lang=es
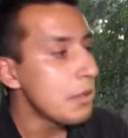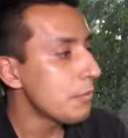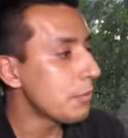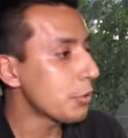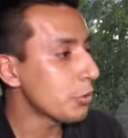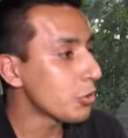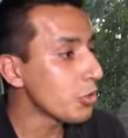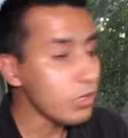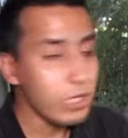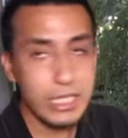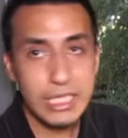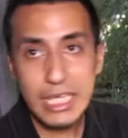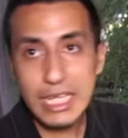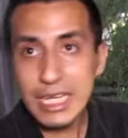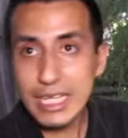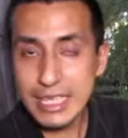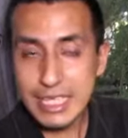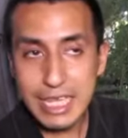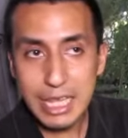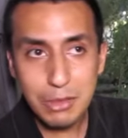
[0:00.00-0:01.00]
Pero no,
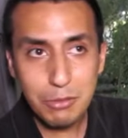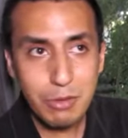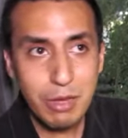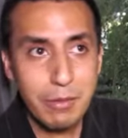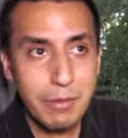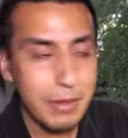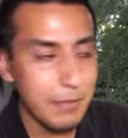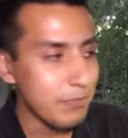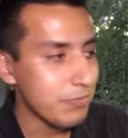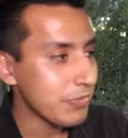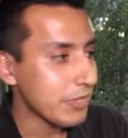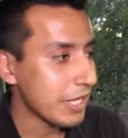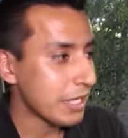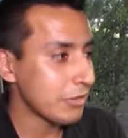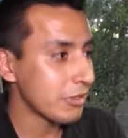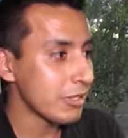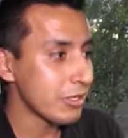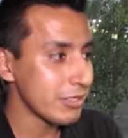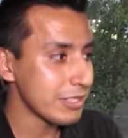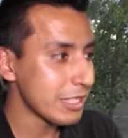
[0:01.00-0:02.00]
cierras a las 9.
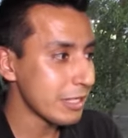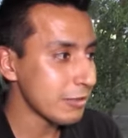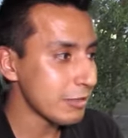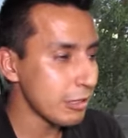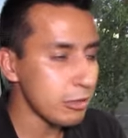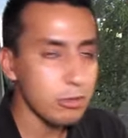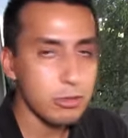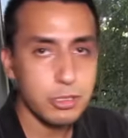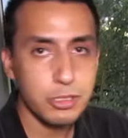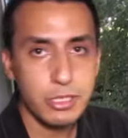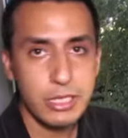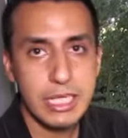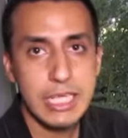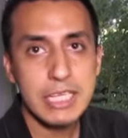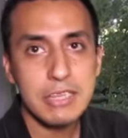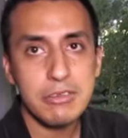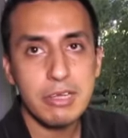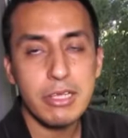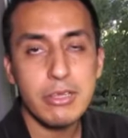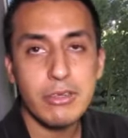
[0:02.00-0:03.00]
Entonces ahorita son las 8
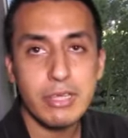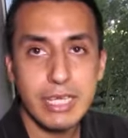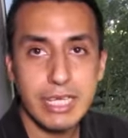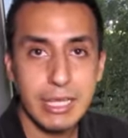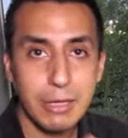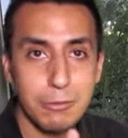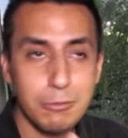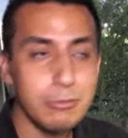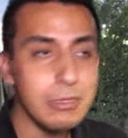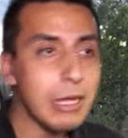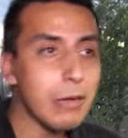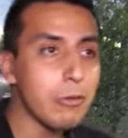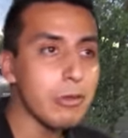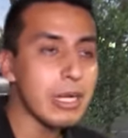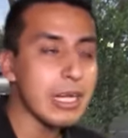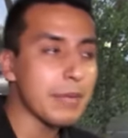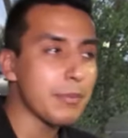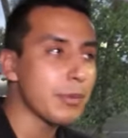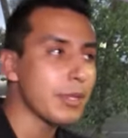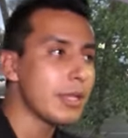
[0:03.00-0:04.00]
6. Todavía nos queda una
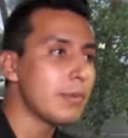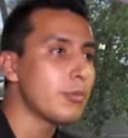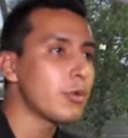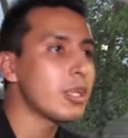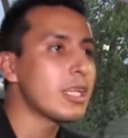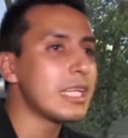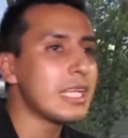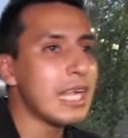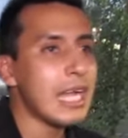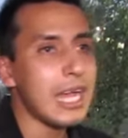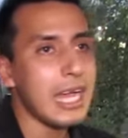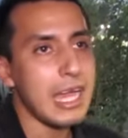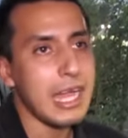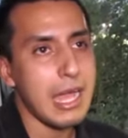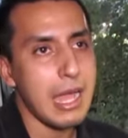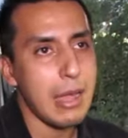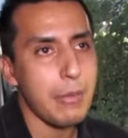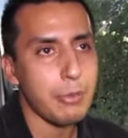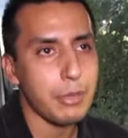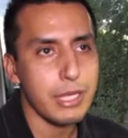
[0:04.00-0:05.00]
hora que podemos ir
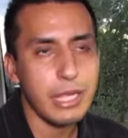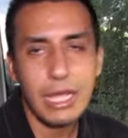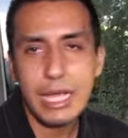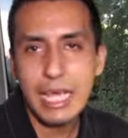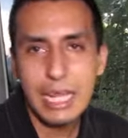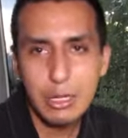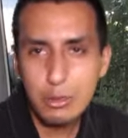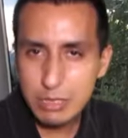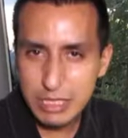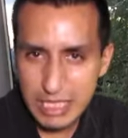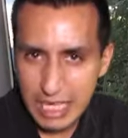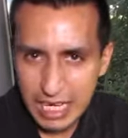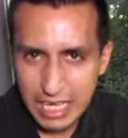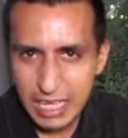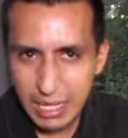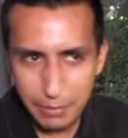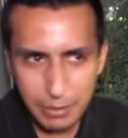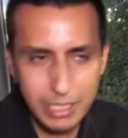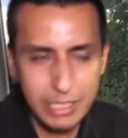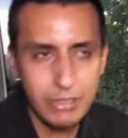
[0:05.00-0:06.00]
a, pues, a
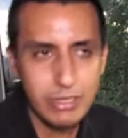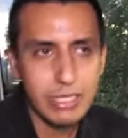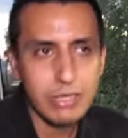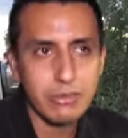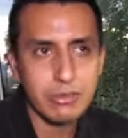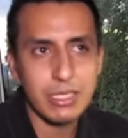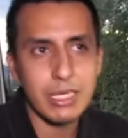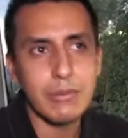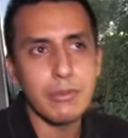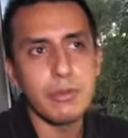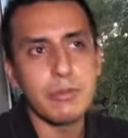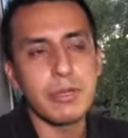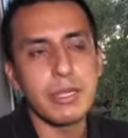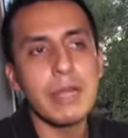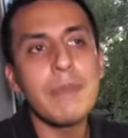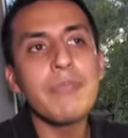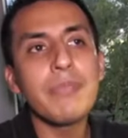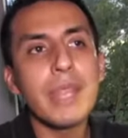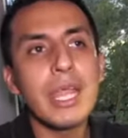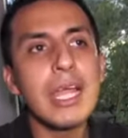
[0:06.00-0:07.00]
jarruñarle, a ver qué nos encontramos, ¿verdad?